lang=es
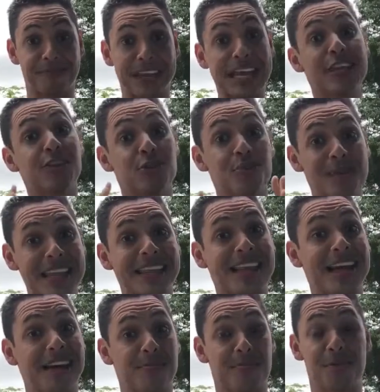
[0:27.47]
en, tu
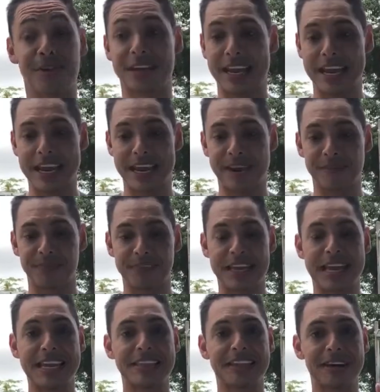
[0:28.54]
meta, porque
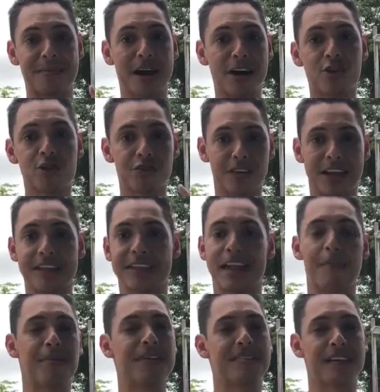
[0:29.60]
entre más constante,
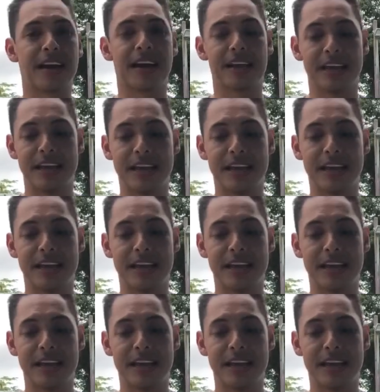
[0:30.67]
a pesar,